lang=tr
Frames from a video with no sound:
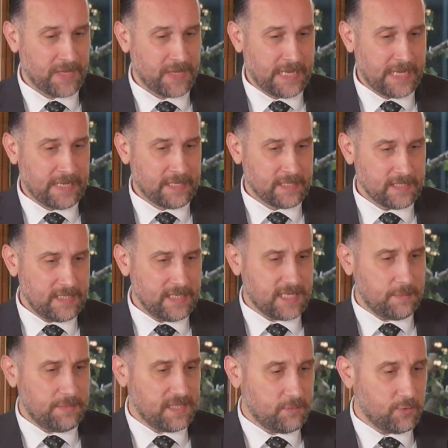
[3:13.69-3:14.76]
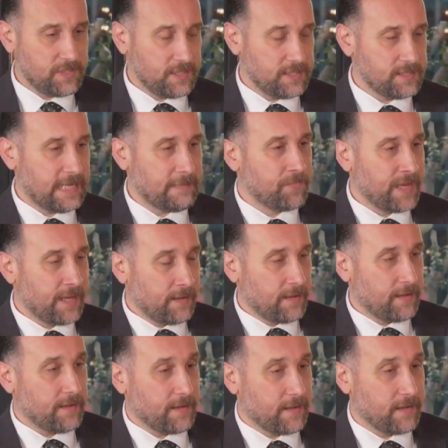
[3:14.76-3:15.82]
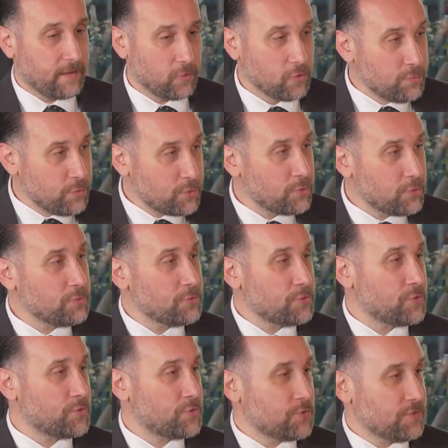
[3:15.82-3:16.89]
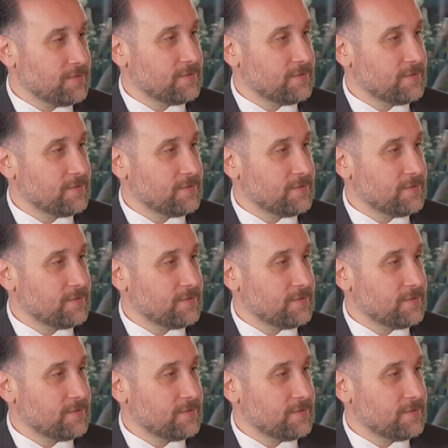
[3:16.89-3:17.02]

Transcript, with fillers: Sizin 2024 yılından e, umudunuz